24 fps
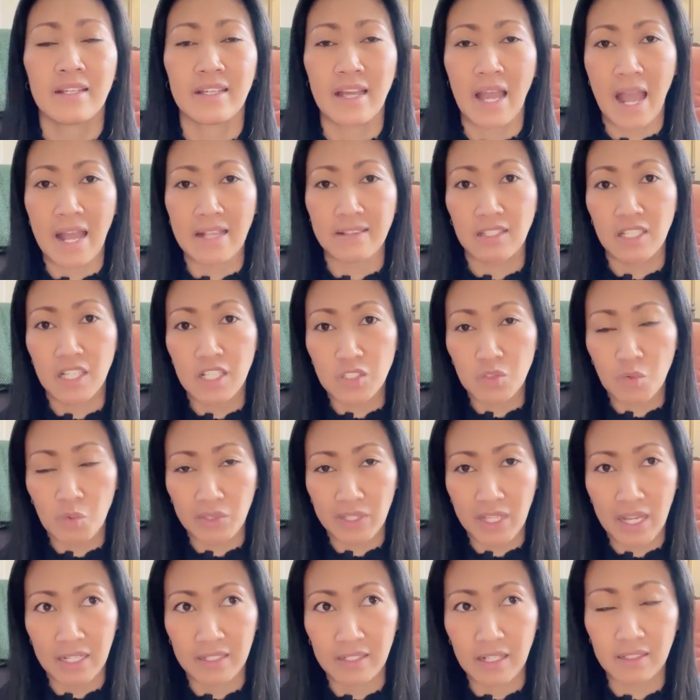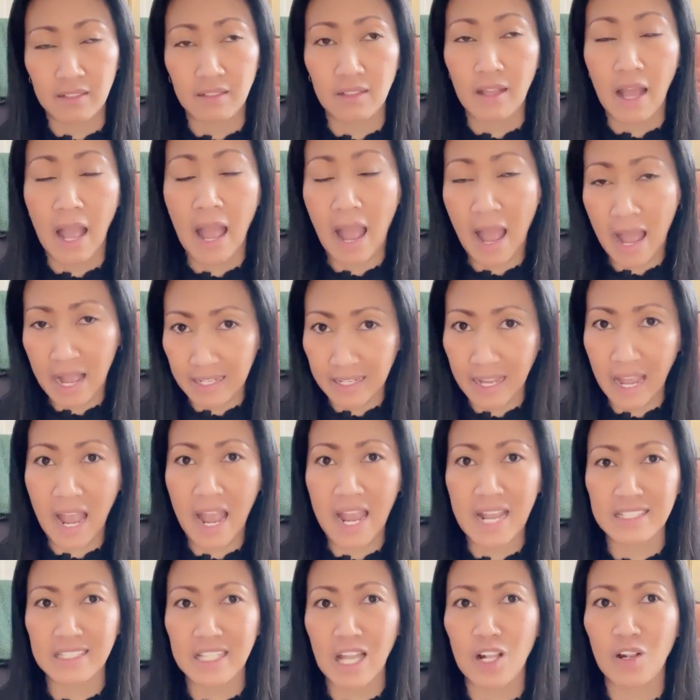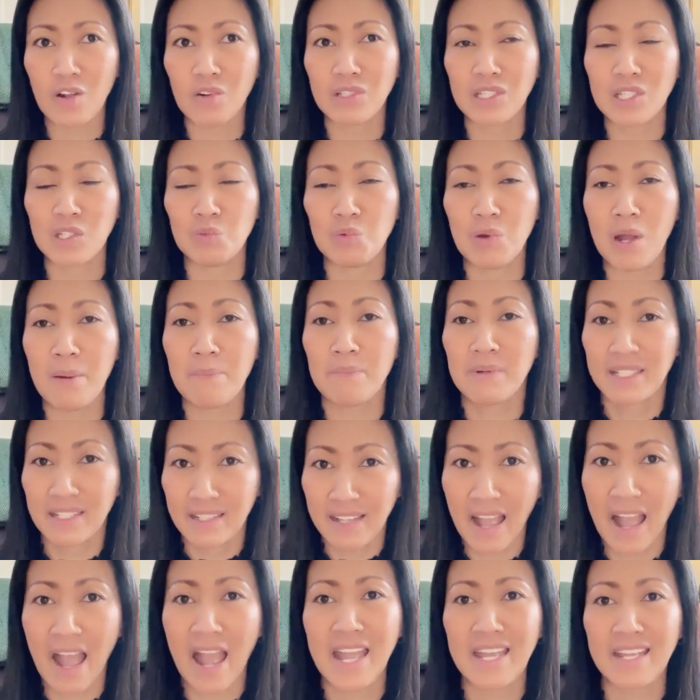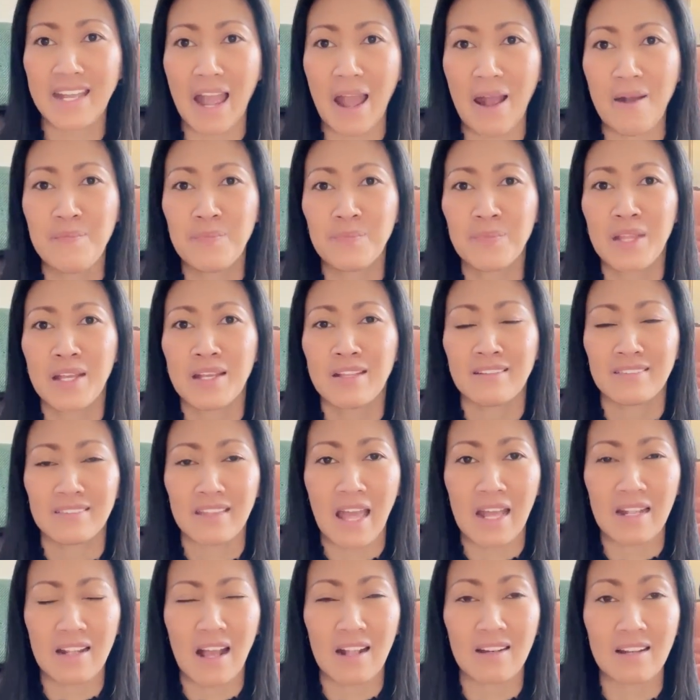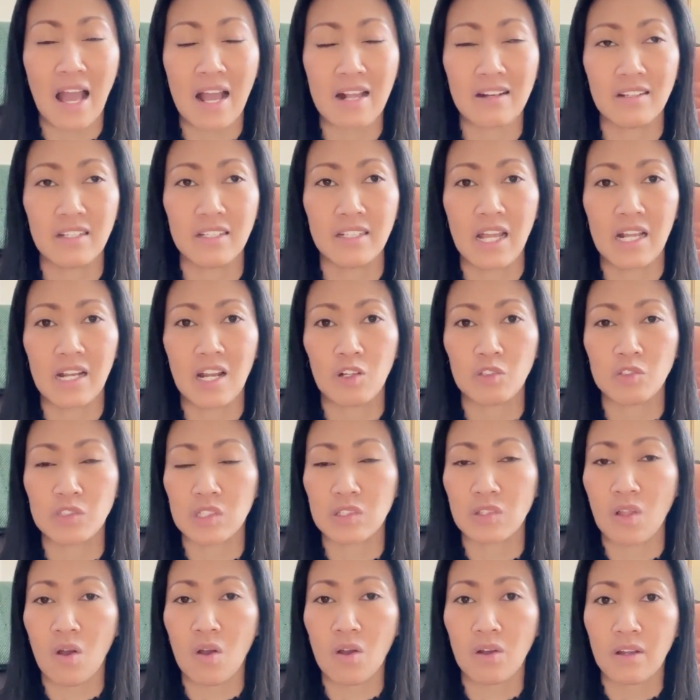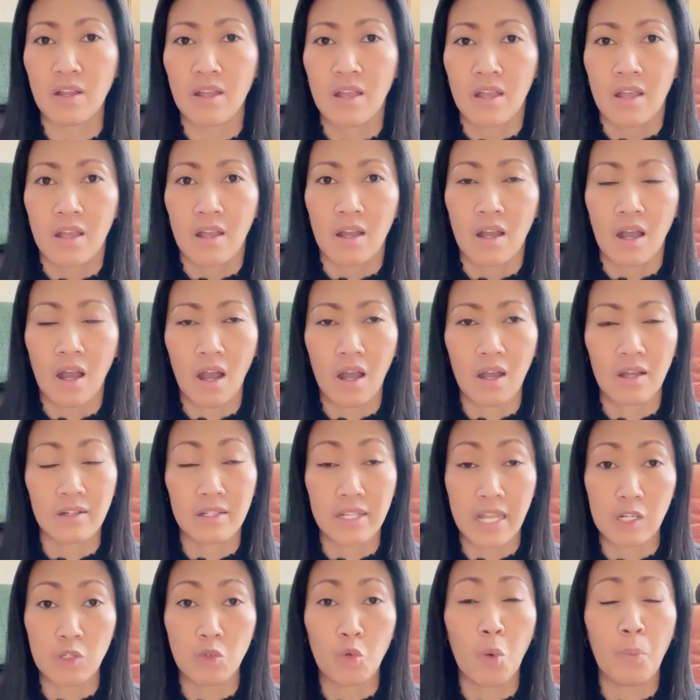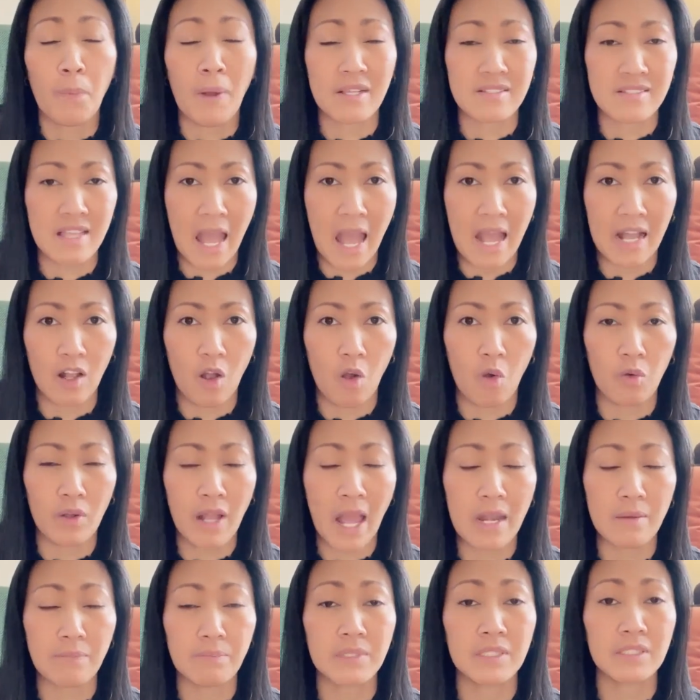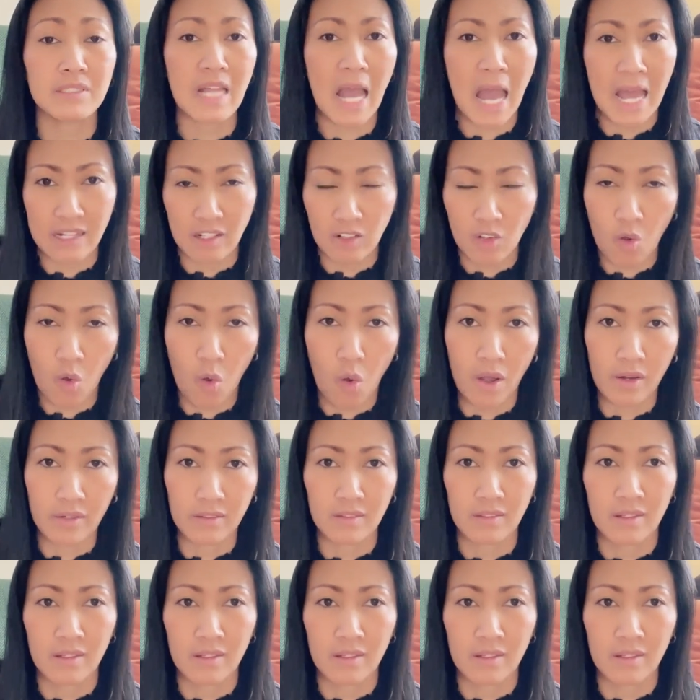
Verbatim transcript: งานที่สวีเดนนั้นหาง่ายถ้าเราคิดว่ามันง่ายค่ะ แต่หลัก ๆ เลยเนี่ยเราจะต้องอเรียนรู้ภาษาเขาขั้นพื้นฐานก่อน